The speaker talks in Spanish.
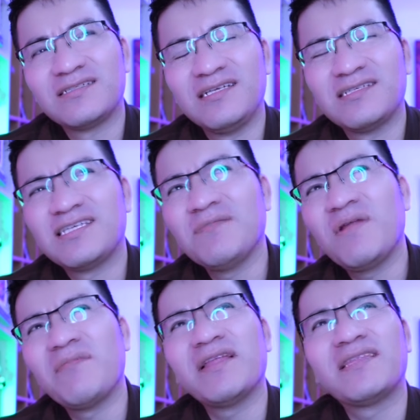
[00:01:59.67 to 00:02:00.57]

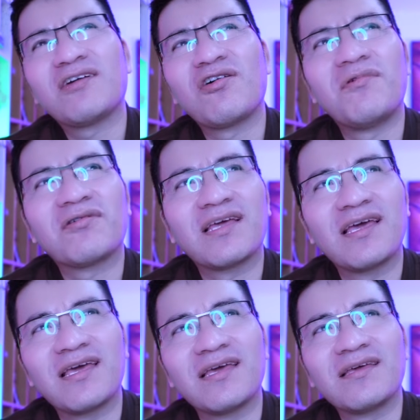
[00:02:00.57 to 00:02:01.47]
simplemente como
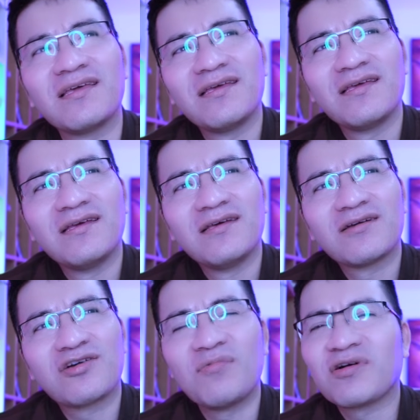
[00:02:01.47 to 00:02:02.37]
que,
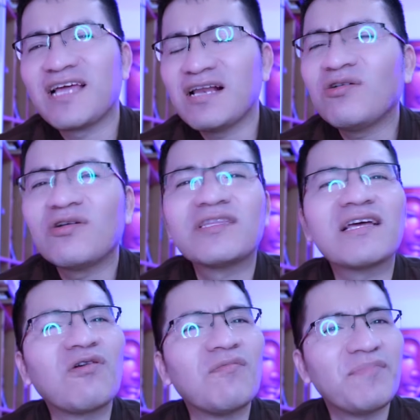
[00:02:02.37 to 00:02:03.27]
como que algo no
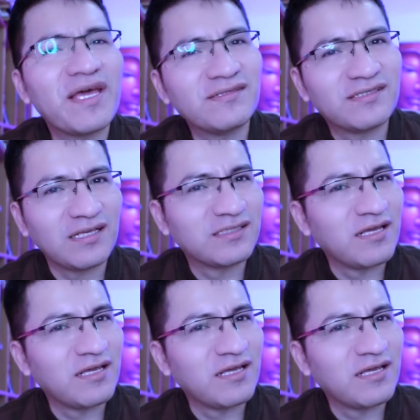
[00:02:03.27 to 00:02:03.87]
te convence al